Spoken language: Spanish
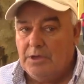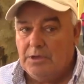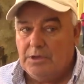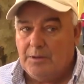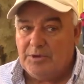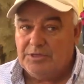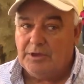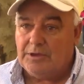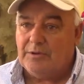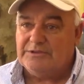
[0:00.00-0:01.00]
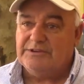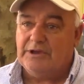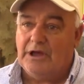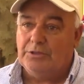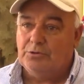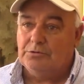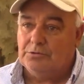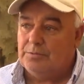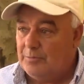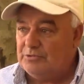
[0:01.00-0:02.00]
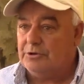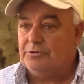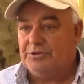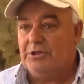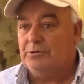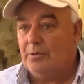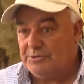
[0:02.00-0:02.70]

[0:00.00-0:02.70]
eh, a medida que van llegando, los vamos anotando,